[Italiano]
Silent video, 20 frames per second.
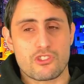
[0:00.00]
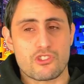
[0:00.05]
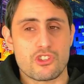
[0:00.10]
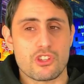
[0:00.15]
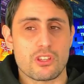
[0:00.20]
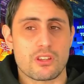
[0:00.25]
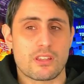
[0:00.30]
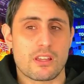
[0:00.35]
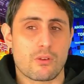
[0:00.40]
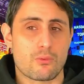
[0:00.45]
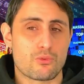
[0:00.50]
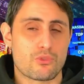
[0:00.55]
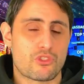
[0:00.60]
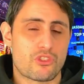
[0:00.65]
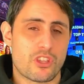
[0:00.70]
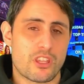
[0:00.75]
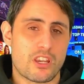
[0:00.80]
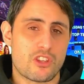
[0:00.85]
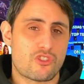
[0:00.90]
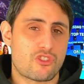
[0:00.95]
circa un
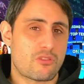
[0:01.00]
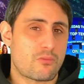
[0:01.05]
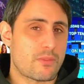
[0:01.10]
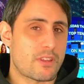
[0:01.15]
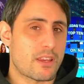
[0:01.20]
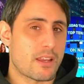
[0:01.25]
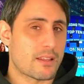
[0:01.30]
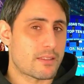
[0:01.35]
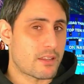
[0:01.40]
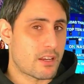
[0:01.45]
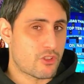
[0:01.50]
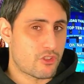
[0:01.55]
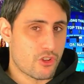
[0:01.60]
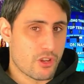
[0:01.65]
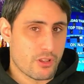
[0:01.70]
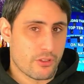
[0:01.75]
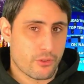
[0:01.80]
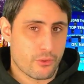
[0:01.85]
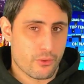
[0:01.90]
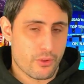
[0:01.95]

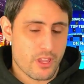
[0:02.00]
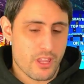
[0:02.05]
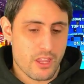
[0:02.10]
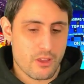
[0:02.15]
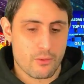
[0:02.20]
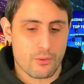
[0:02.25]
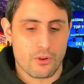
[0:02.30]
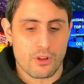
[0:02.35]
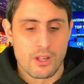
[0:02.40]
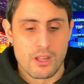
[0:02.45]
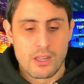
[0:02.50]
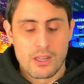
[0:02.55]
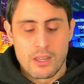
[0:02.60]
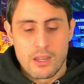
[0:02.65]
16.300 euro.